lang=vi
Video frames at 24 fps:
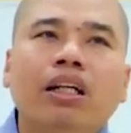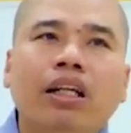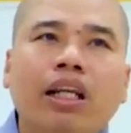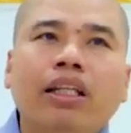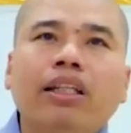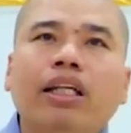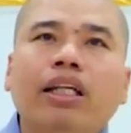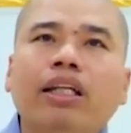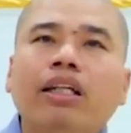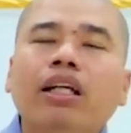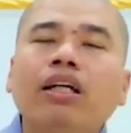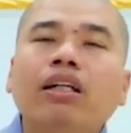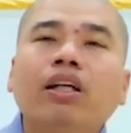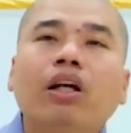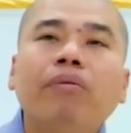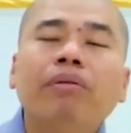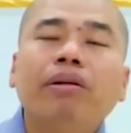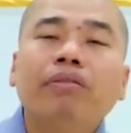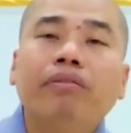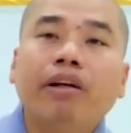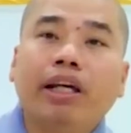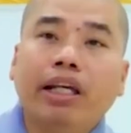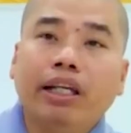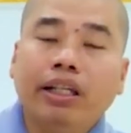Nên những Đức nói
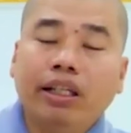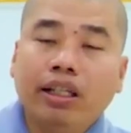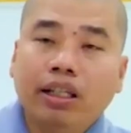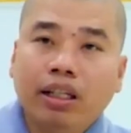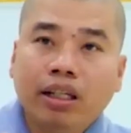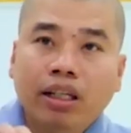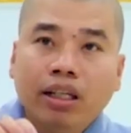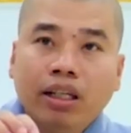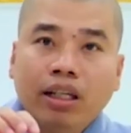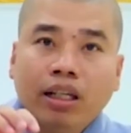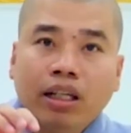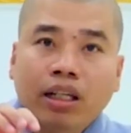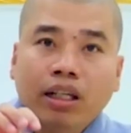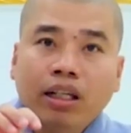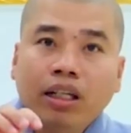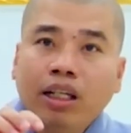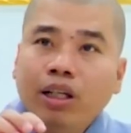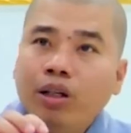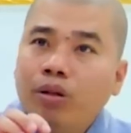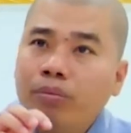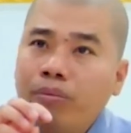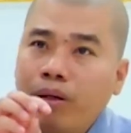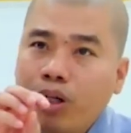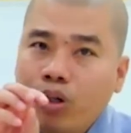quý vị,
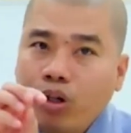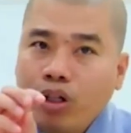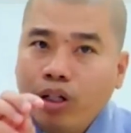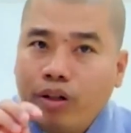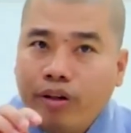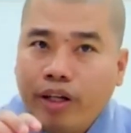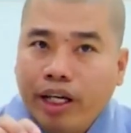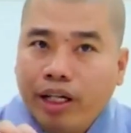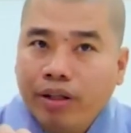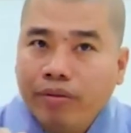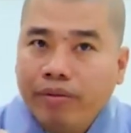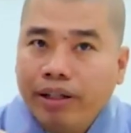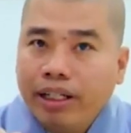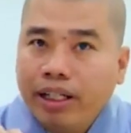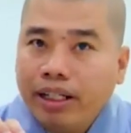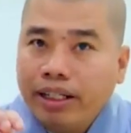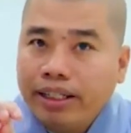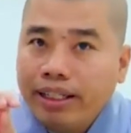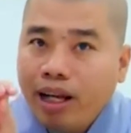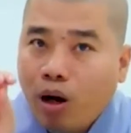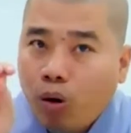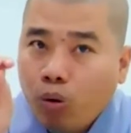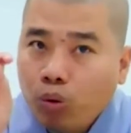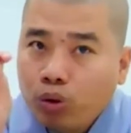nếu mà có điều kiện quý vị
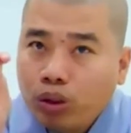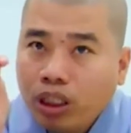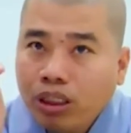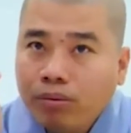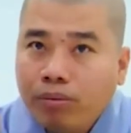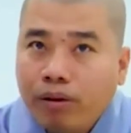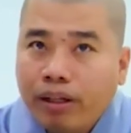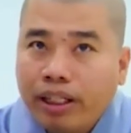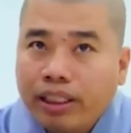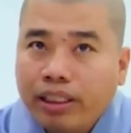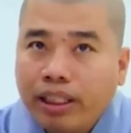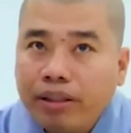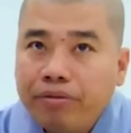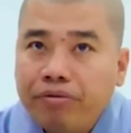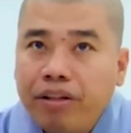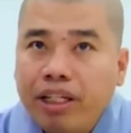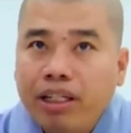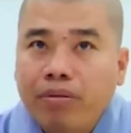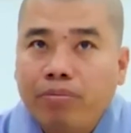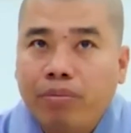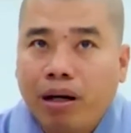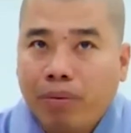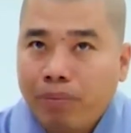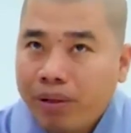nên đầu tư một cái
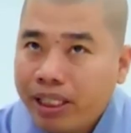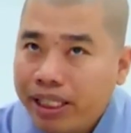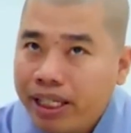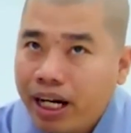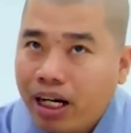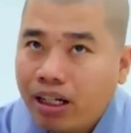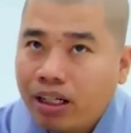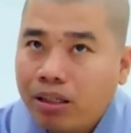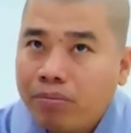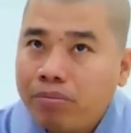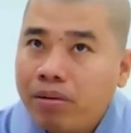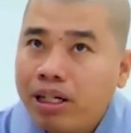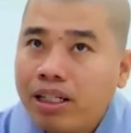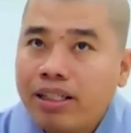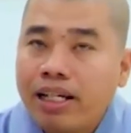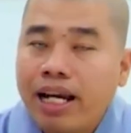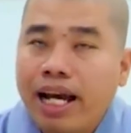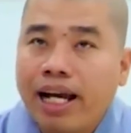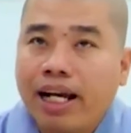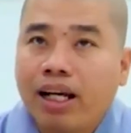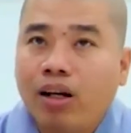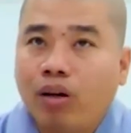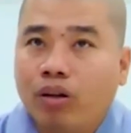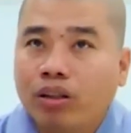tivi, mà bây giờ nó mới
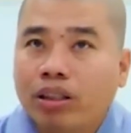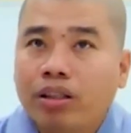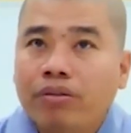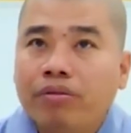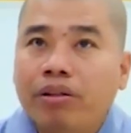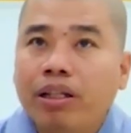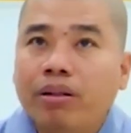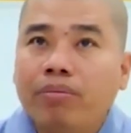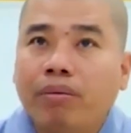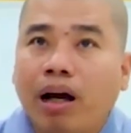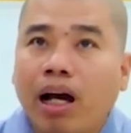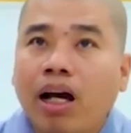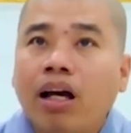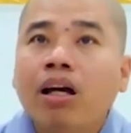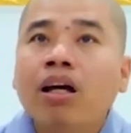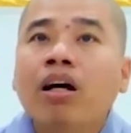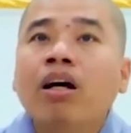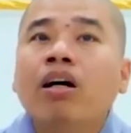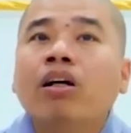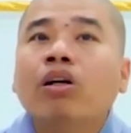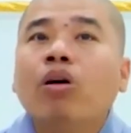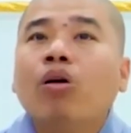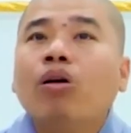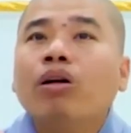ra cái loại tivi mà
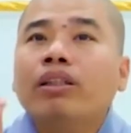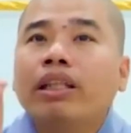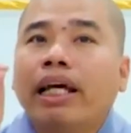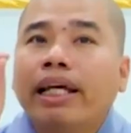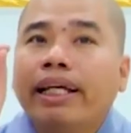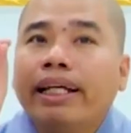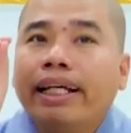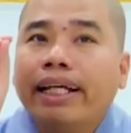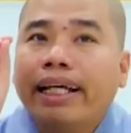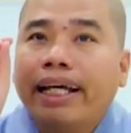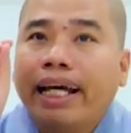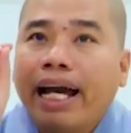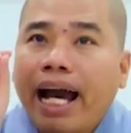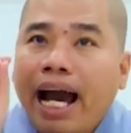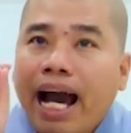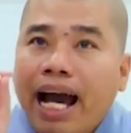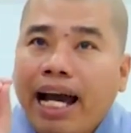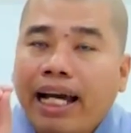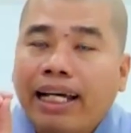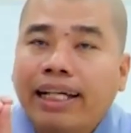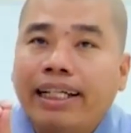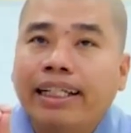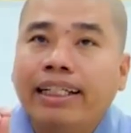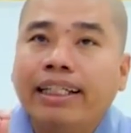nó có thể
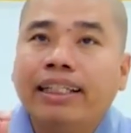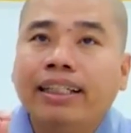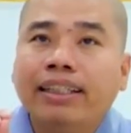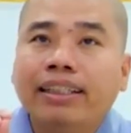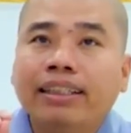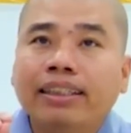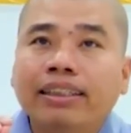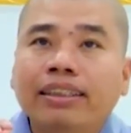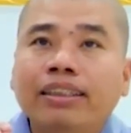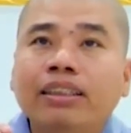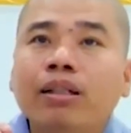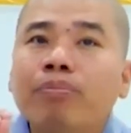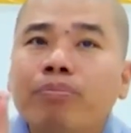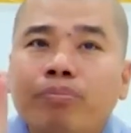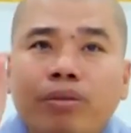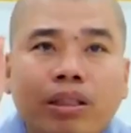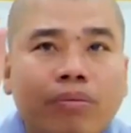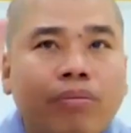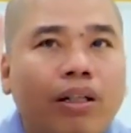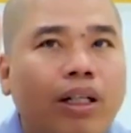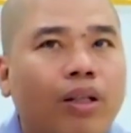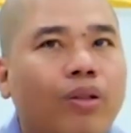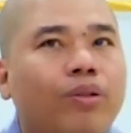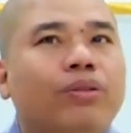cài zoom
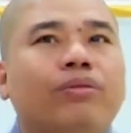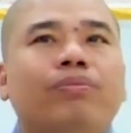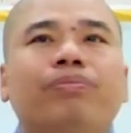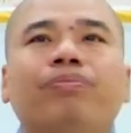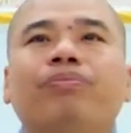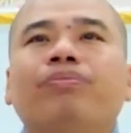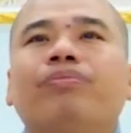cho mình luôn.